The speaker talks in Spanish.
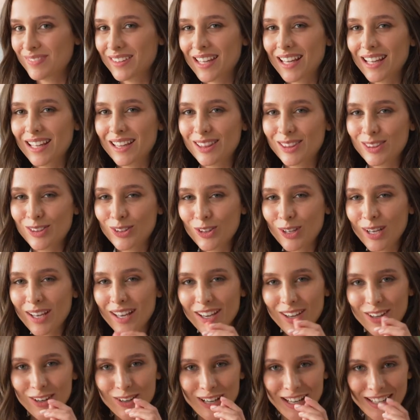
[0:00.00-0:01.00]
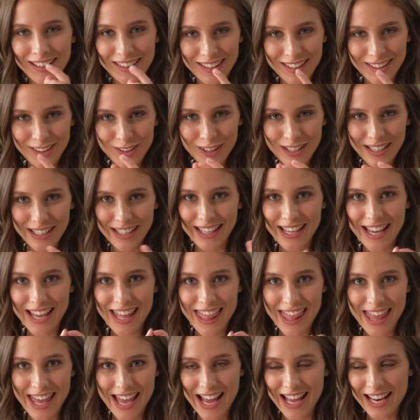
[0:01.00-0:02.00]
y el toque crocantito que le queda
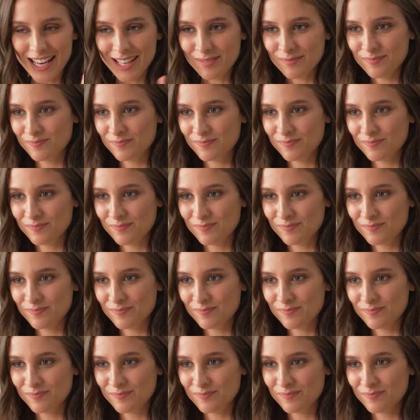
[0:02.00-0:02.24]
ideal,